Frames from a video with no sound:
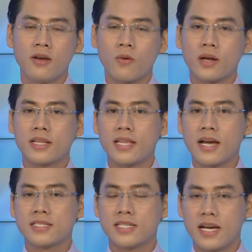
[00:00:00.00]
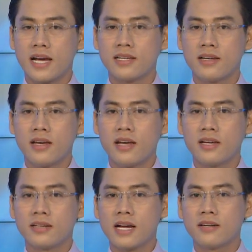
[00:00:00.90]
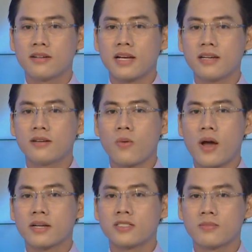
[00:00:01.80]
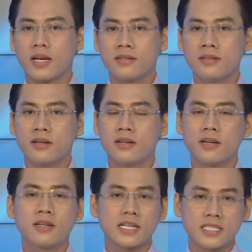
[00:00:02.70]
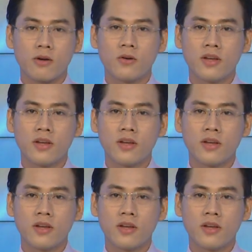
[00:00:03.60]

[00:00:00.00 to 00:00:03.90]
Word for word: Qua thời gian triển khai, hiện đang được các cơ quan trong tỉnh hưởng ứng ra sao?